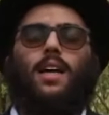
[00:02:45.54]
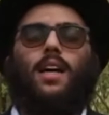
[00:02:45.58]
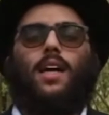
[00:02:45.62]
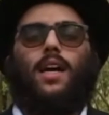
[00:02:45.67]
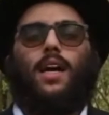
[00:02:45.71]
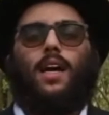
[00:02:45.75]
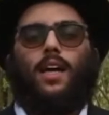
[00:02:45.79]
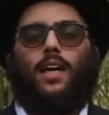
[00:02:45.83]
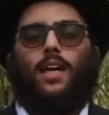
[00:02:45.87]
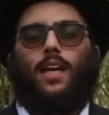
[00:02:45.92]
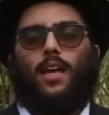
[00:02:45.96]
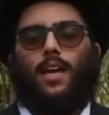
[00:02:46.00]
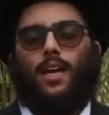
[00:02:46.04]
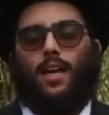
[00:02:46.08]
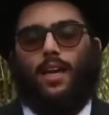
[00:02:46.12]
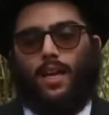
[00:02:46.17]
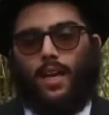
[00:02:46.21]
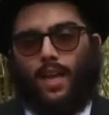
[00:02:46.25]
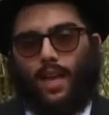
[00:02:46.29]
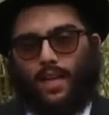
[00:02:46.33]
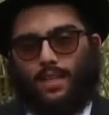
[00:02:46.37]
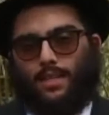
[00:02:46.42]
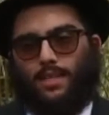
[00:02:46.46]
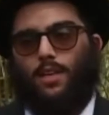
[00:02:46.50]
e
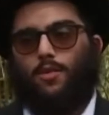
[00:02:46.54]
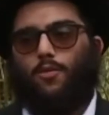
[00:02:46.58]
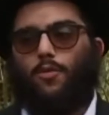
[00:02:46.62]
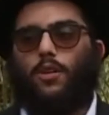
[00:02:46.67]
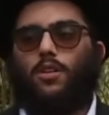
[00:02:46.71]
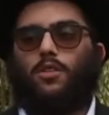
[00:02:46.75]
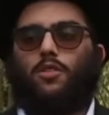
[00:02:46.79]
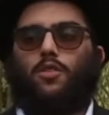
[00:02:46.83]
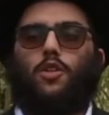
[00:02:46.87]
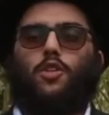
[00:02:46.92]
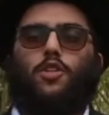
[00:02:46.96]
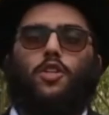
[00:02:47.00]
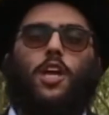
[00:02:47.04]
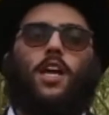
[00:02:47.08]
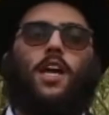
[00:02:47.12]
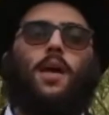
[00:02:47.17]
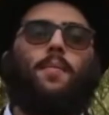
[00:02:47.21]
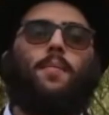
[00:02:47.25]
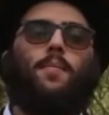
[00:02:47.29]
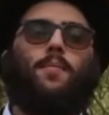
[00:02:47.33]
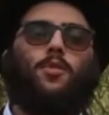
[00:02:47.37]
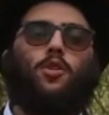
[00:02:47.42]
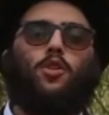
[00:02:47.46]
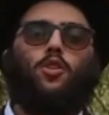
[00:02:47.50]
grazie a questo
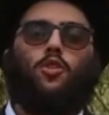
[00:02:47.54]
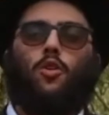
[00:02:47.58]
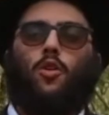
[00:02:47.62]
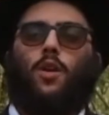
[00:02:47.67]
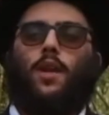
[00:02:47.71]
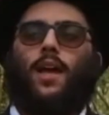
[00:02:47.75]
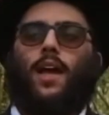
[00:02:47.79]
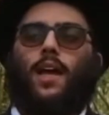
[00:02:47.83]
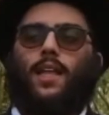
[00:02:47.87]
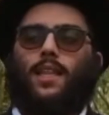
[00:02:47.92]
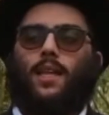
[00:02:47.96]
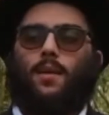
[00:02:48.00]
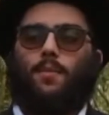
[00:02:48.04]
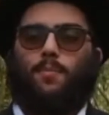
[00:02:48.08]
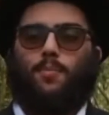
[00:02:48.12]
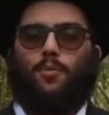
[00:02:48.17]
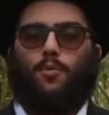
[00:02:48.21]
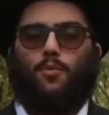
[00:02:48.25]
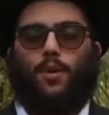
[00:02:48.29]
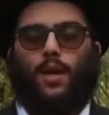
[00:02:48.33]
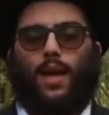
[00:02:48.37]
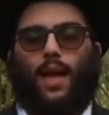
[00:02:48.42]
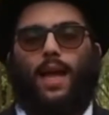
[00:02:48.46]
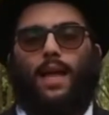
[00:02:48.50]
Hashem ci toglierà dal più
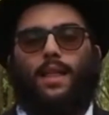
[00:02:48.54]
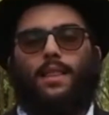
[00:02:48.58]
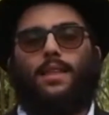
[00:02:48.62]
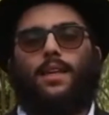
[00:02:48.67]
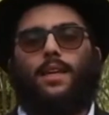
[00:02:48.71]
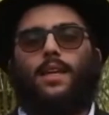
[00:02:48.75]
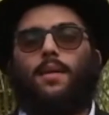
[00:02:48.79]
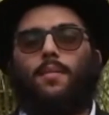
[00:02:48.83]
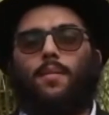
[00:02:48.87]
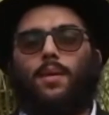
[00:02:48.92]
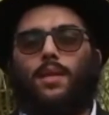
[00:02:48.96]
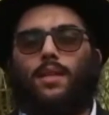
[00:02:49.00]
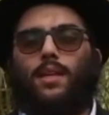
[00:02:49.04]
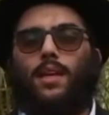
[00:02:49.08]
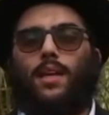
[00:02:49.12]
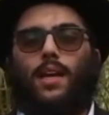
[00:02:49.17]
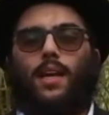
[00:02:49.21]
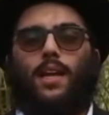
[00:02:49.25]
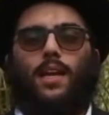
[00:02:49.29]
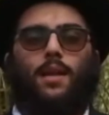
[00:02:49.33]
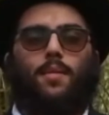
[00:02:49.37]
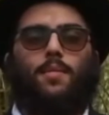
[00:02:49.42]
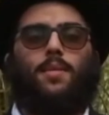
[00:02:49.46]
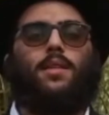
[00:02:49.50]
grande limite, che è
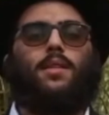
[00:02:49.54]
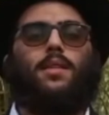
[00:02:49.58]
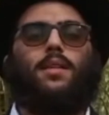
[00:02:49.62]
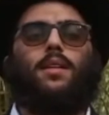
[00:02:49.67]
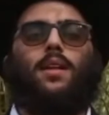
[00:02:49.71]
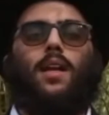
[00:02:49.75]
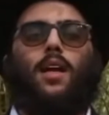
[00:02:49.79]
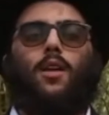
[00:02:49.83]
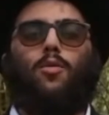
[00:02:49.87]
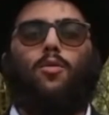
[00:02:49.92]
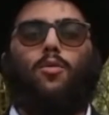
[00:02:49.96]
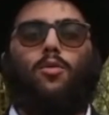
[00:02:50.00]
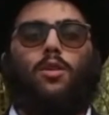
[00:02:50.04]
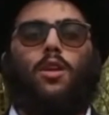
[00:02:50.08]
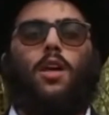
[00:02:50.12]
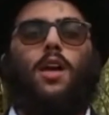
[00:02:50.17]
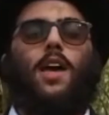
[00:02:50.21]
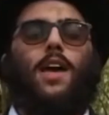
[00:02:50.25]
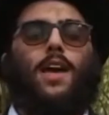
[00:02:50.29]
il limite del Galut,